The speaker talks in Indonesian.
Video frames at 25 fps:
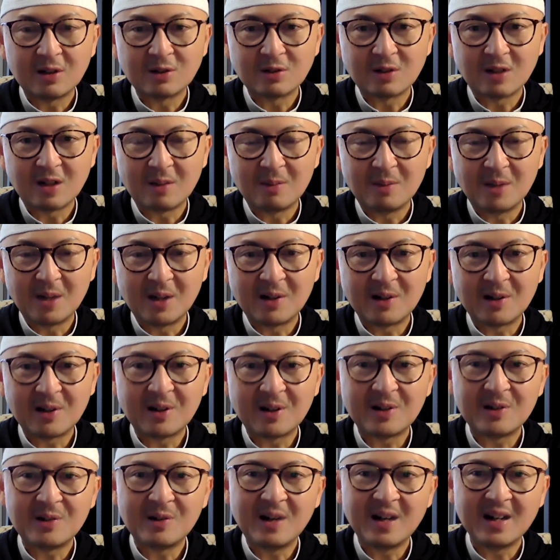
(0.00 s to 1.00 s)
di surah
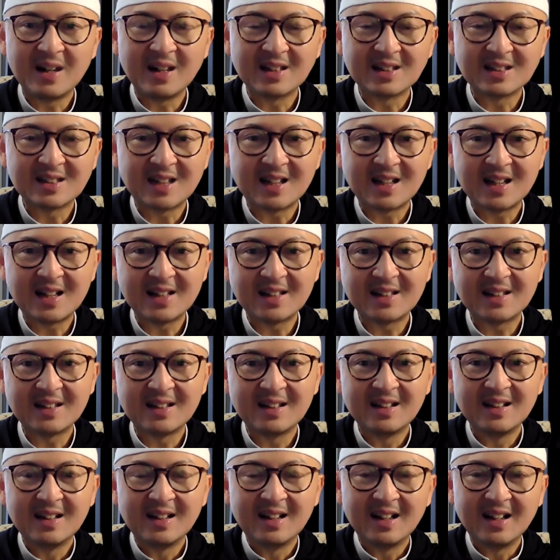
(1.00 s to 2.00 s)
Al-Baqarah doa yang sangat
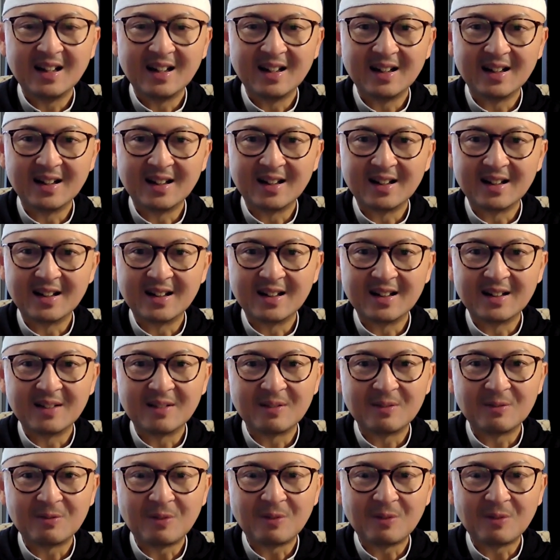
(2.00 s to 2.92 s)
uh,